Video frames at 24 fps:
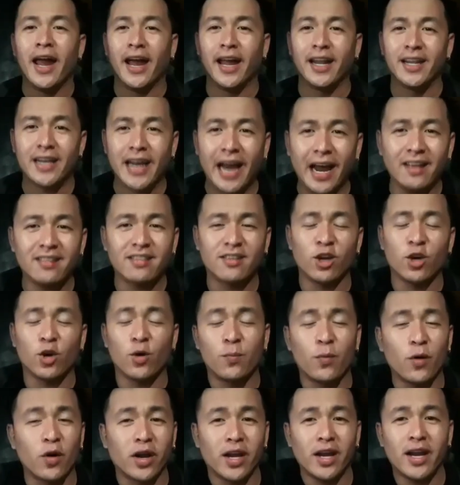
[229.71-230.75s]
And guys,
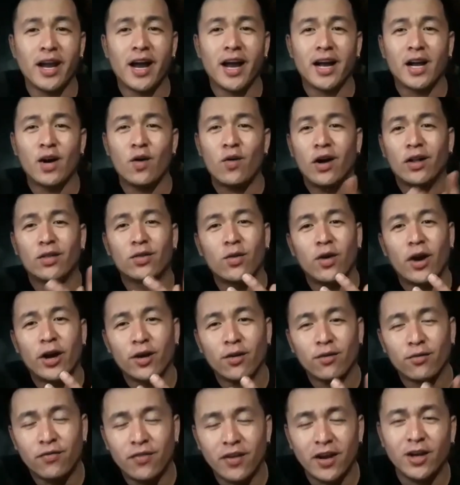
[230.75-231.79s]
kayo po ginagawa to
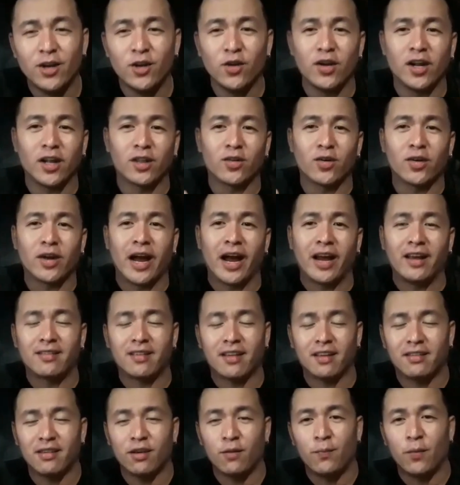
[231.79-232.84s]
ngayong video na to
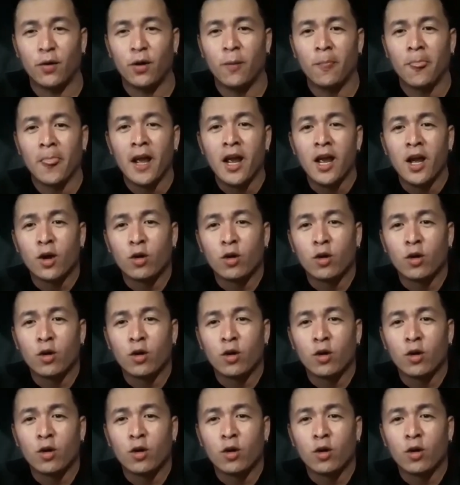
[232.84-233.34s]
guys kasi po